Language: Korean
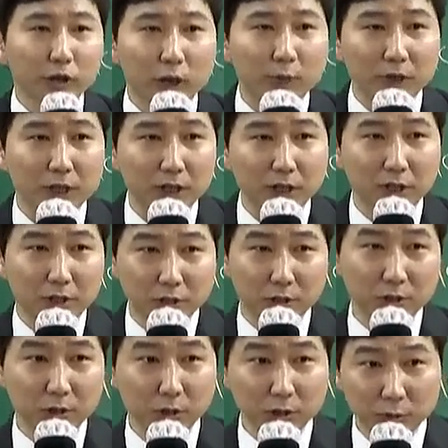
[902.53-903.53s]
어차피.
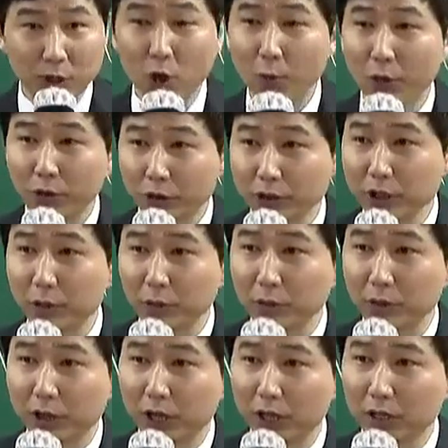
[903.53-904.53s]
그죠? 어차 새로 배워야 돼, 새로.
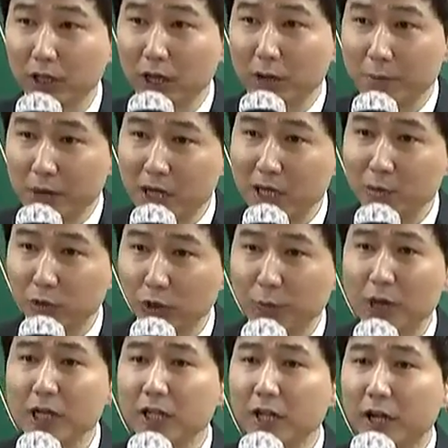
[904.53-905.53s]
그러니까는 빨리 붙어서
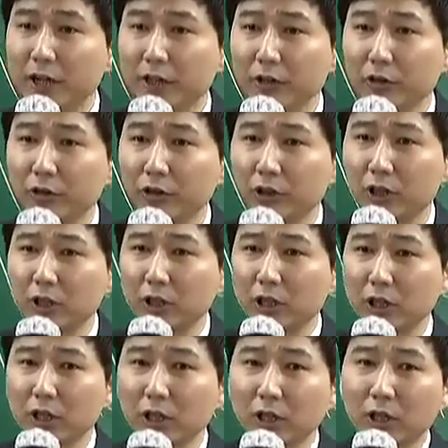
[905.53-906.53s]
빨리 나가야 되고요. 특히
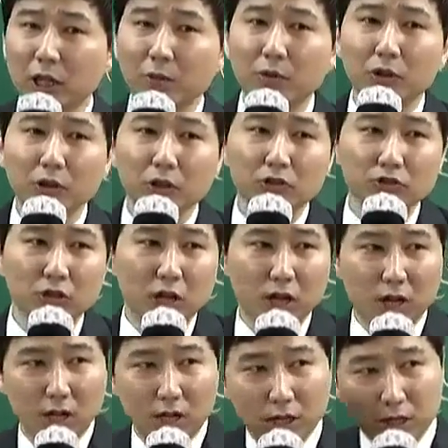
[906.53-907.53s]
합격자
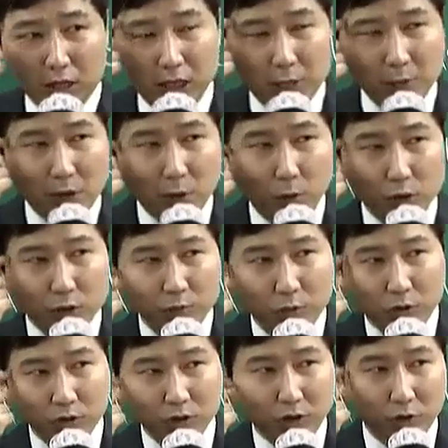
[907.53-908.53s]
수가
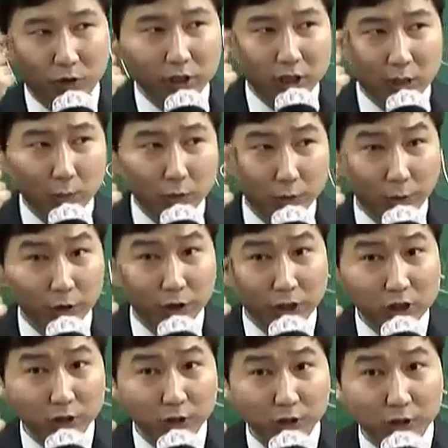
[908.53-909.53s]
250명 늘어난 지가 벌써 몇 년
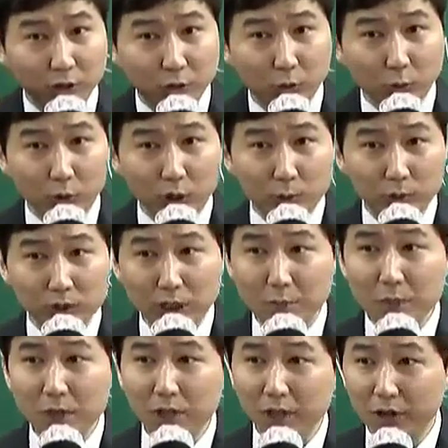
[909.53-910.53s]
됐죠? 올해부터
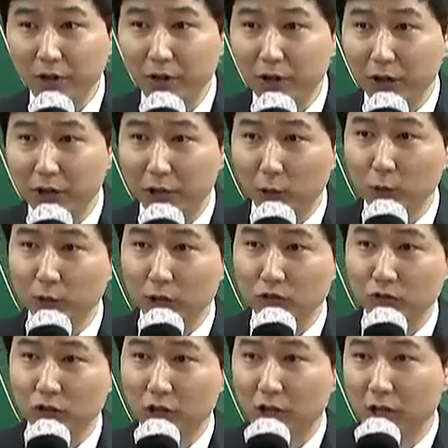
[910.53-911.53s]
300이에요. 그러니까 노무자
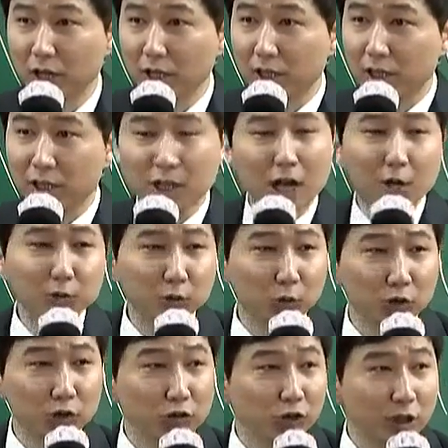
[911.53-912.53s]
수가
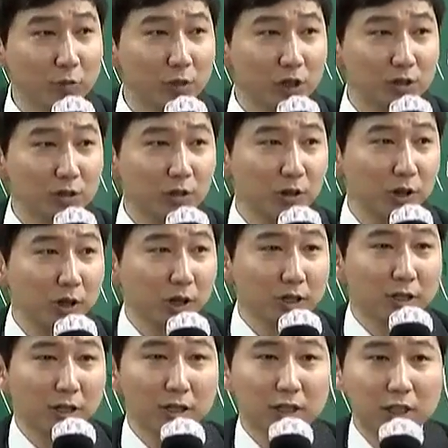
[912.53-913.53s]
기하급수로 늘고 있단 말이죠.
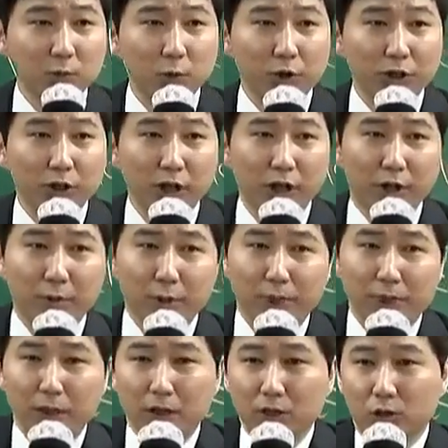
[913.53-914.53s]
그러니까 제가 15회인데
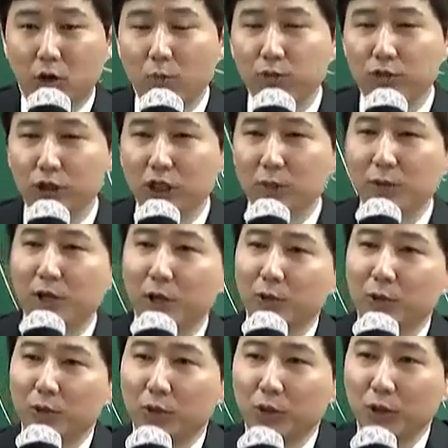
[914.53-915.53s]
저 없을 때만
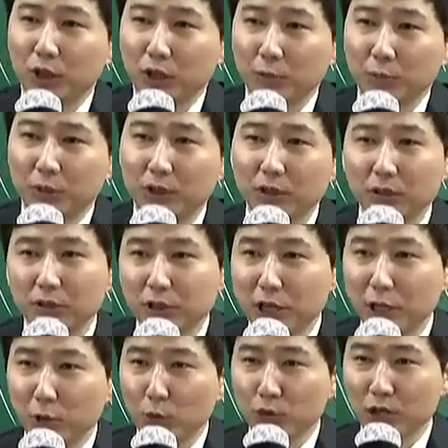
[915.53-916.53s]
해도
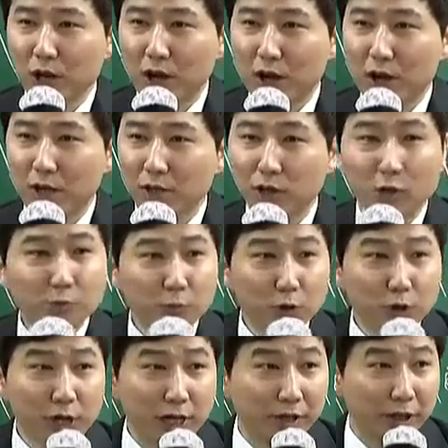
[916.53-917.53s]
필드의 노무사가
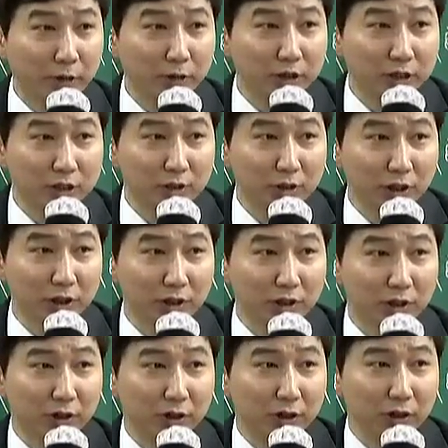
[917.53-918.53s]
1000명이 안 됐던
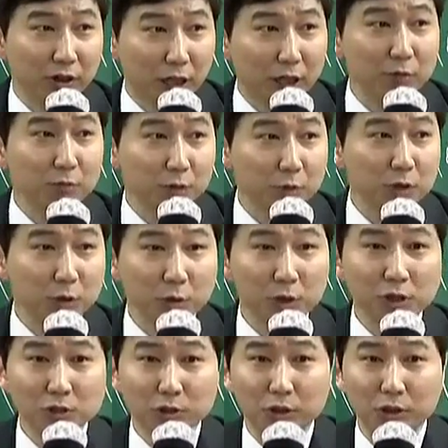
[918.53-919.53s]
시절이에요. 나름 좀
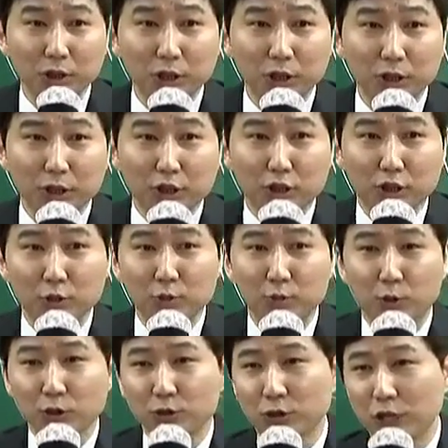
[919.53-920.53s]
희소했죠. 지금은
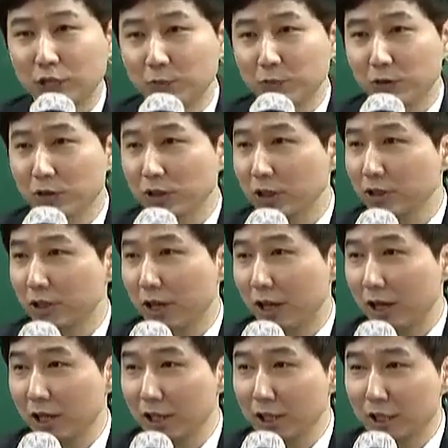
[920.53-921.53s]
벌써 한 10년 사이에
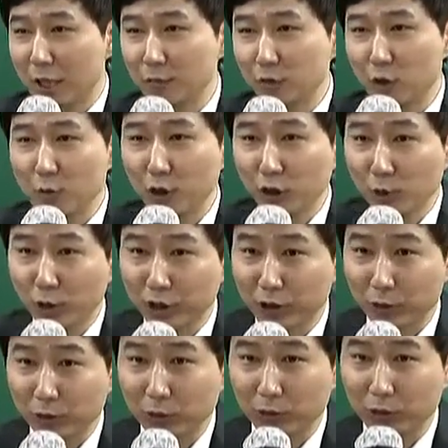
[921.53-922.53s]
3000명이
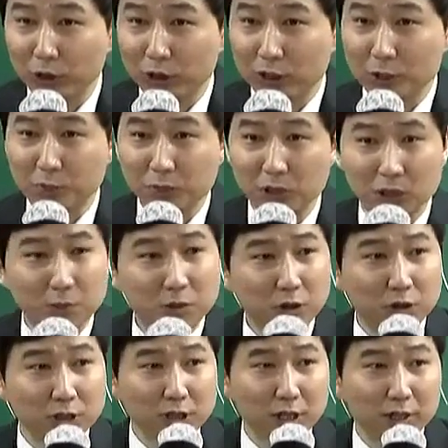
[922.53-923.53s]
넘어갔다고. 10,
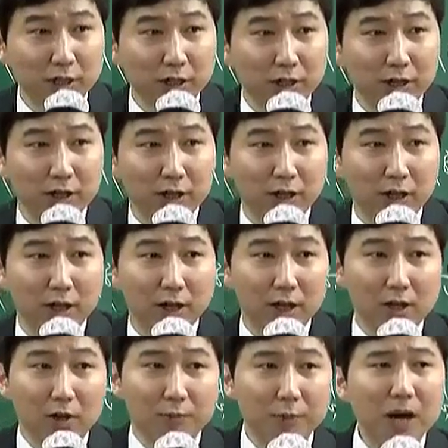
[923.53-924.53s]
12년 사이에. 그러니까
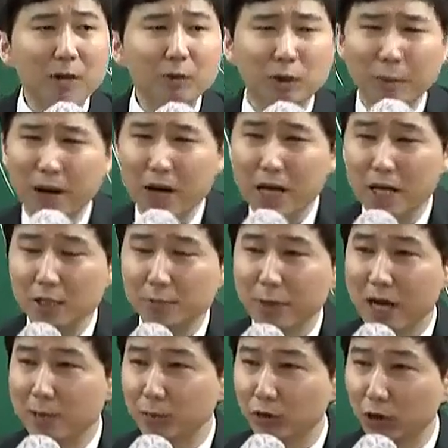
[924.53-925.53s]
이거 빨리부터 빨리.
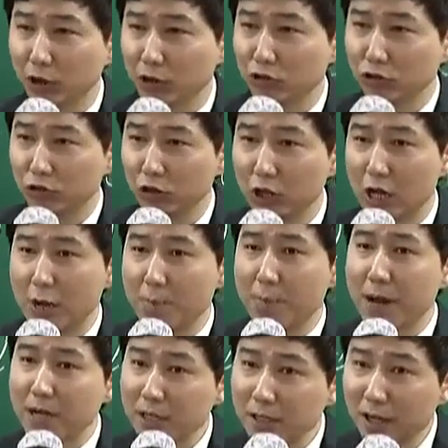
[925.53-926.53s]
빨리 부터가지고
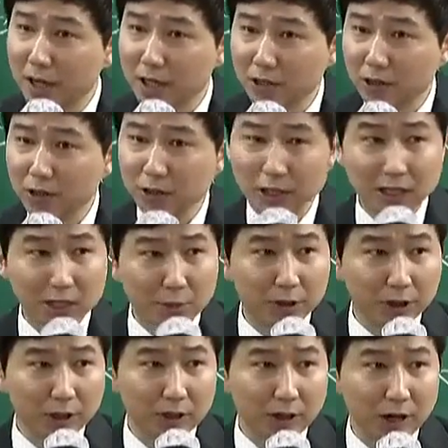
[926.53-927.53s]
빨리 나가서 자리를
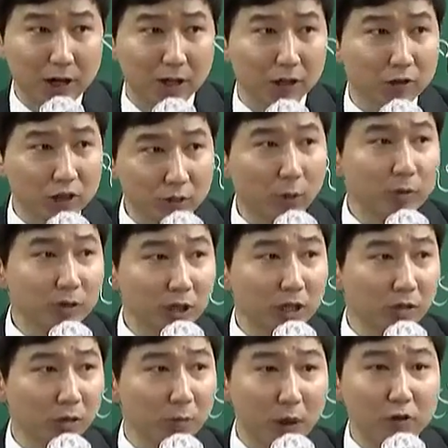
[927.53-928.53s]
잡아야 되니까 일단 쉼 없이
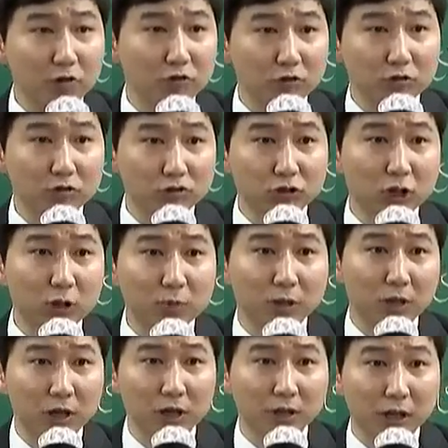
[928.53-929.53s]
하는 거 매우
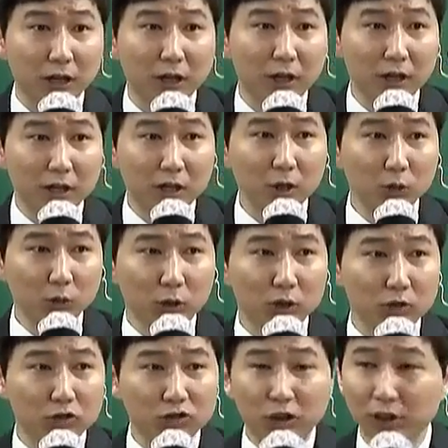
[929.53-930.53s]
중요합니다. 그냥 1년
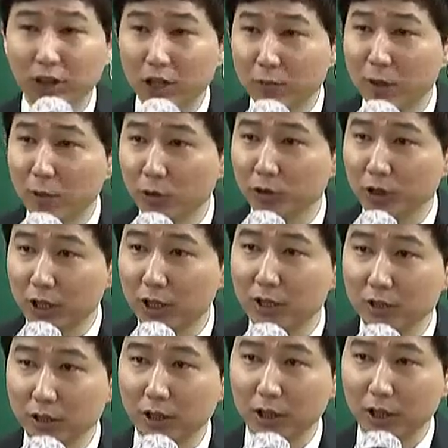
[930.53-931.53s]
동안 죽겠다 이런 마음으로
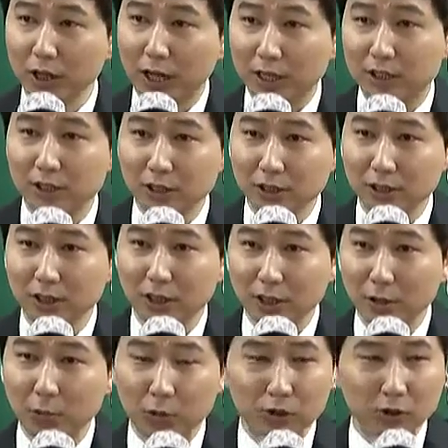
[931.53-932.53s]
그냥 이제 같이
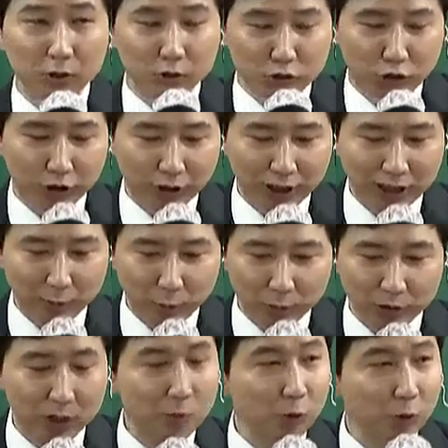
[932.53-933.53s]
그 죽겠다 하다
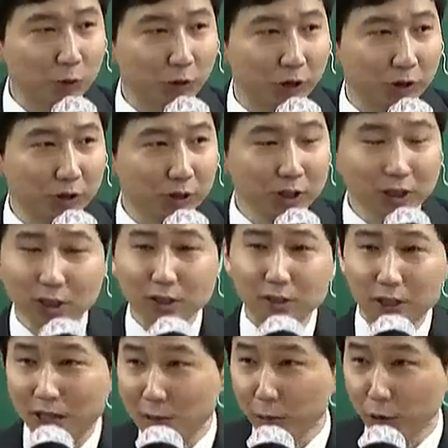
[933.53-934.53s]
보면 느낌이 올 거예요.
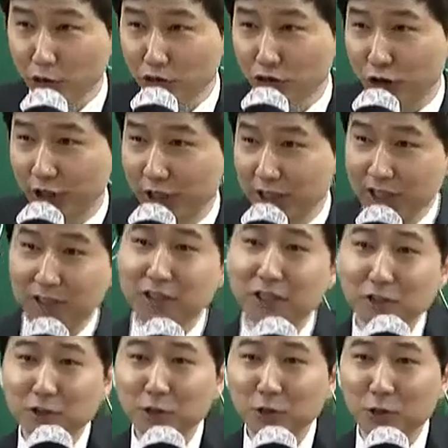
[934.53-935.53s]
제가 먼저 죽는 거 아니야? 이제
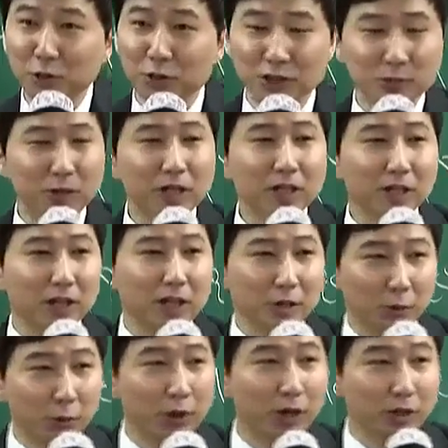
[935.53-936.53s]
들쩍들쩍 놀고 열심히 하니까
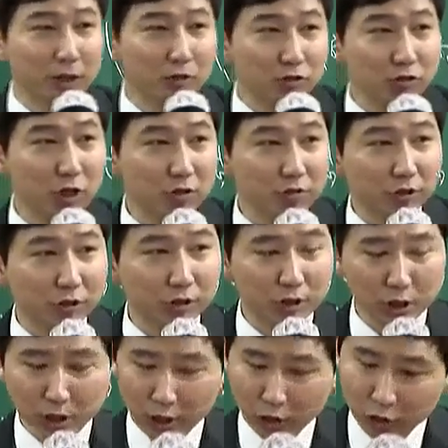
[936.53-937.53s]
고기 일단 중요하고요.
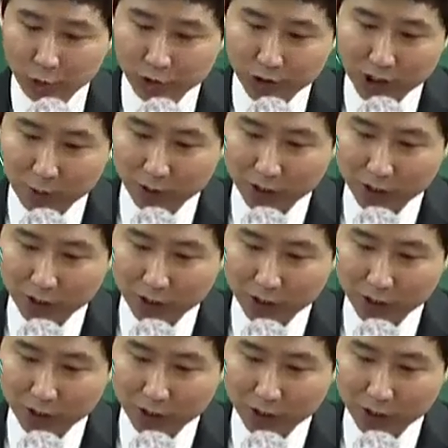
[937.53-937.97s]
두 번째는